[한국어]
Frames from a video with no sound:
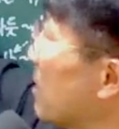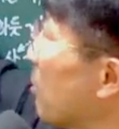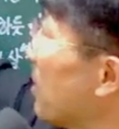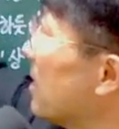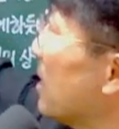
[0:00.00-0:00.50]

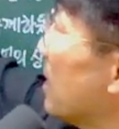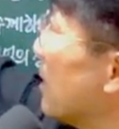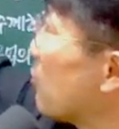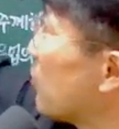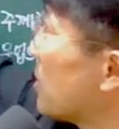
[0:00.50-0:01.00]
보면
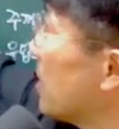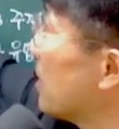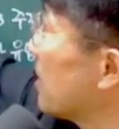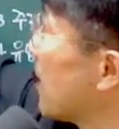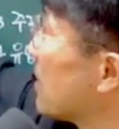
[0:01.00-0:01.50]
예수님께서
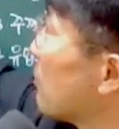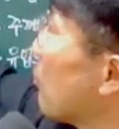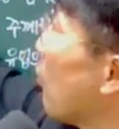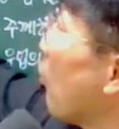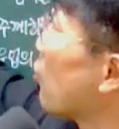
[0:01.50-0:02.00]

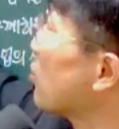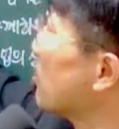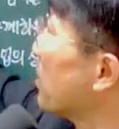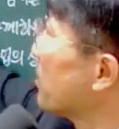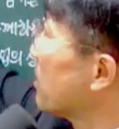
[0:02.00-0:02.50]
일어나시고 옷을
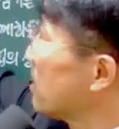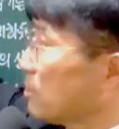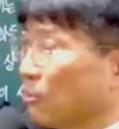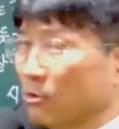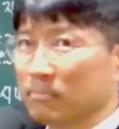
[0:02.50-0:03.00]

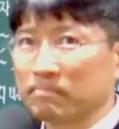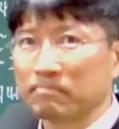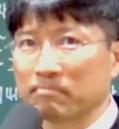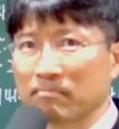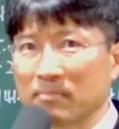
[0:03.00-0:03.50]
벗으시고
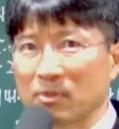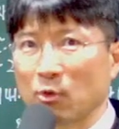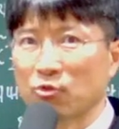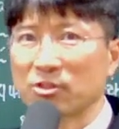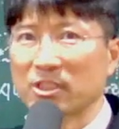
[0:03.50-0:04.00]

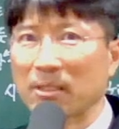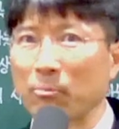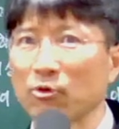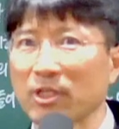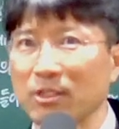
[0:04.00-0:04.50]
옷을 저기
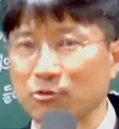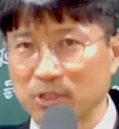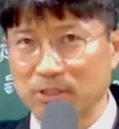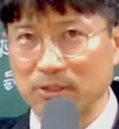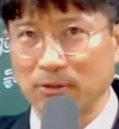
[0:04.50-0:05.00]
포개해
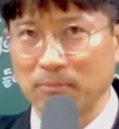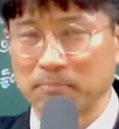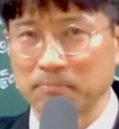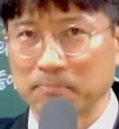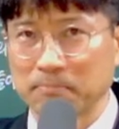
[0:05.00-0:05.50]
두셨어요.
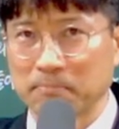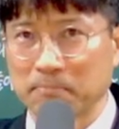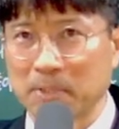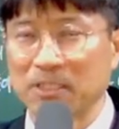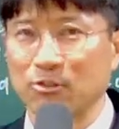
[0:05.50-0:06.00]

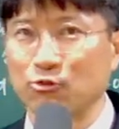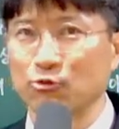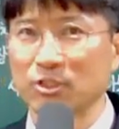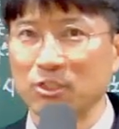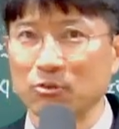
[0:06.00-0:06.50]
마치
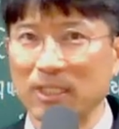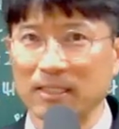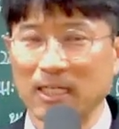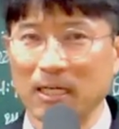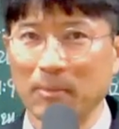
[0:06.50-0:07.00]
죽으시고
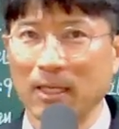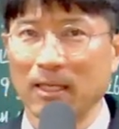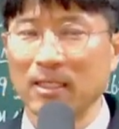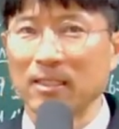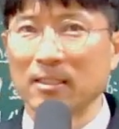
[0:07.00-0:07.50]
난 다음에
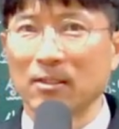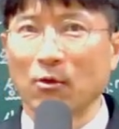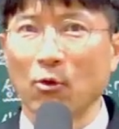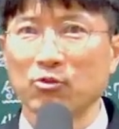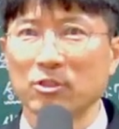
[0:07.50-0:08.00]

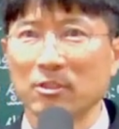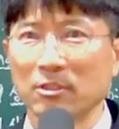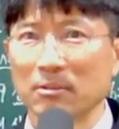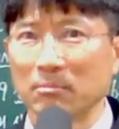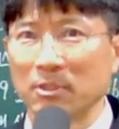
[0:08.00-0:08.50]

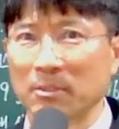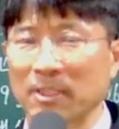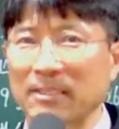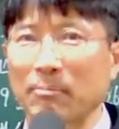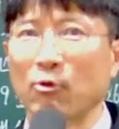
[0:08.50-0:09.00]
옷을
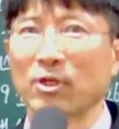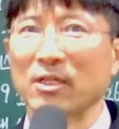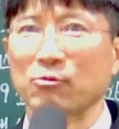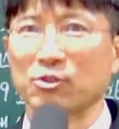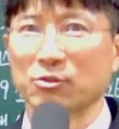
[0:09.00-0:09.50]
머리맡에 포개해
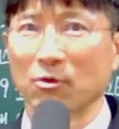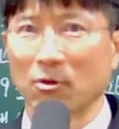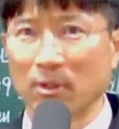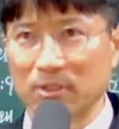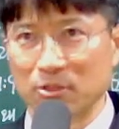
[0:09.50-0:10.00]

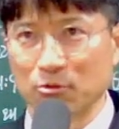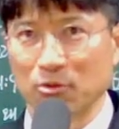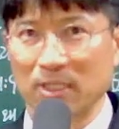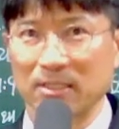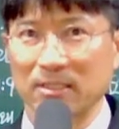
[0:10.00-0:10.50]
두시고
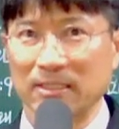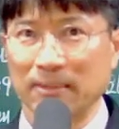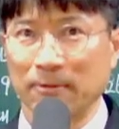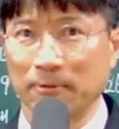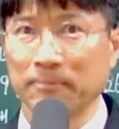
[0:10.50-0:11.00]
지옥으로
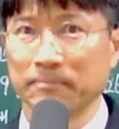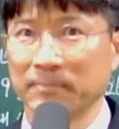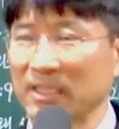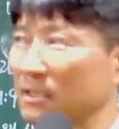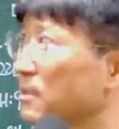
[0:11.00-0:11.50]
가셨잖아요.
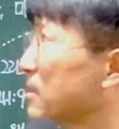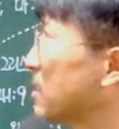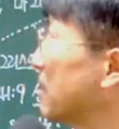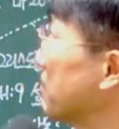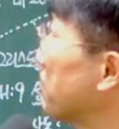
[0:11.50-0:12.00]

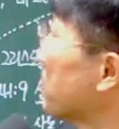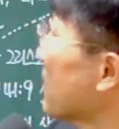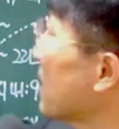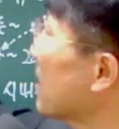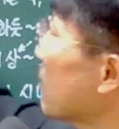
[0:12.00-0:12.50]
그렇듯이.
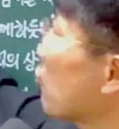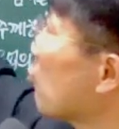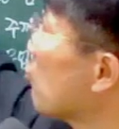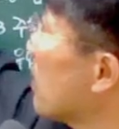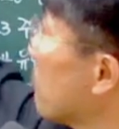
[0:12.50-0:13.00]
그러니까 죽음과